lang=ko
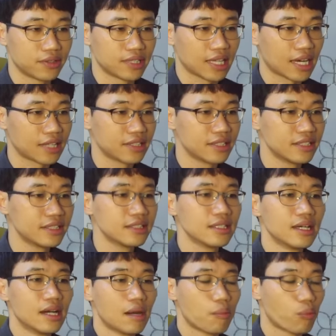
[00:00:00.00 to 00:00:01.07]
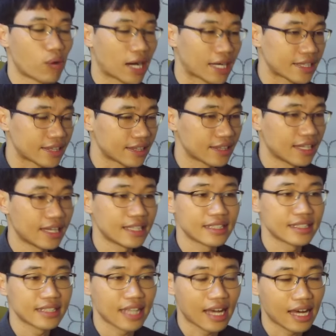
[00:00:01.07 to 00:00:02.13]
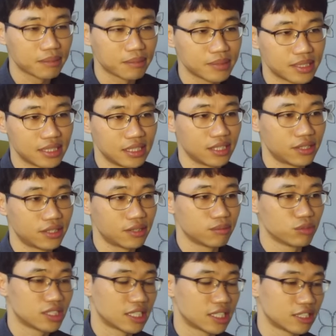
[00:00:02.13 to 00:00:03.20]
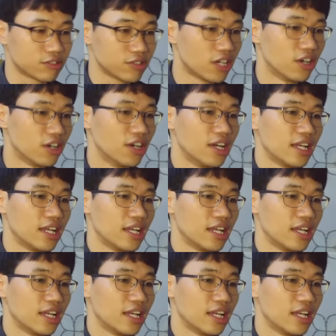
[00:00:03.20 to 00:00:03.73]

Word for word: 나는 봤다 탐을 이런 문장이고요.